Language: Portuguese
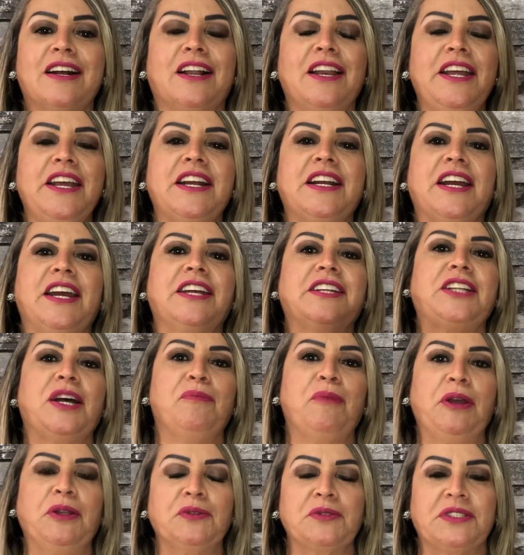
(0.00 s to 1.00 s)
Clique aí
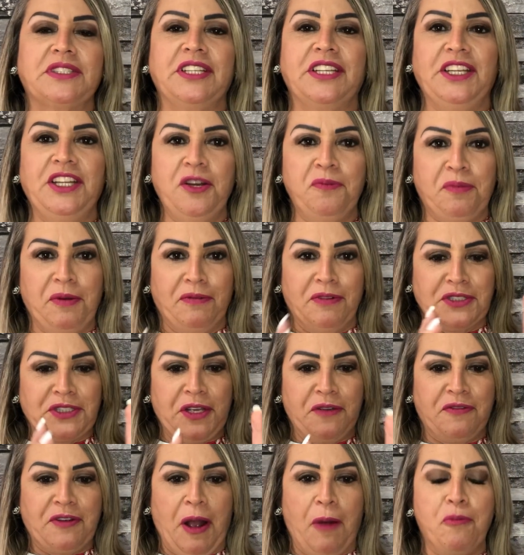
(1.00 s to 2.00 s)
também no sininho para
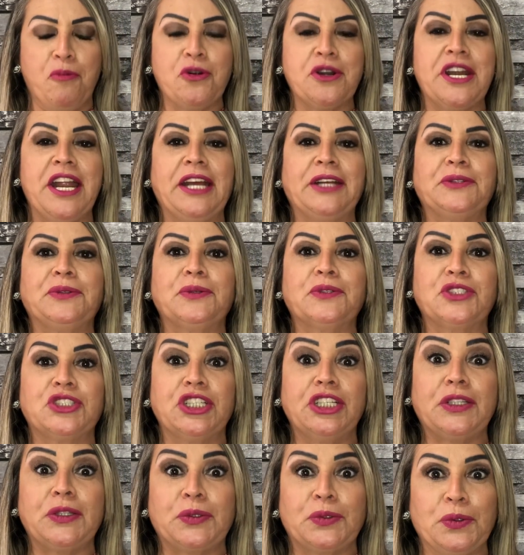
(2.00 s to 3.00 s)
você ficar por dentro
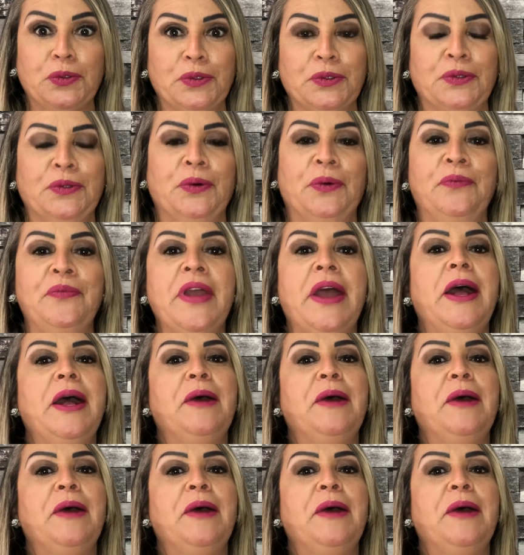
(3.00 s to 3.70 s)
de tudo.